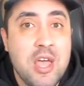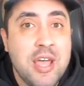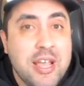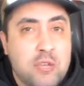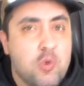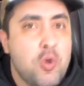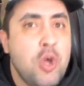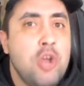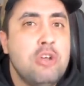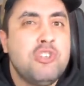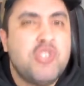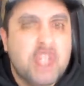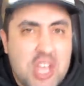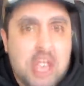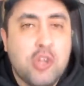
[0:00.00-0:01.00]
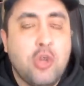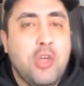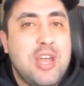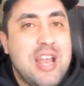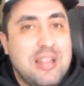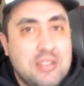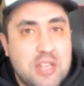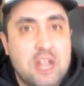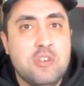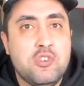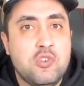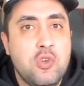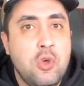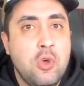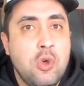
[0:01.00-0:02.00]
es uno de los cinco
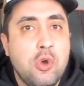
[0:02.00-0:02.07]
delanteros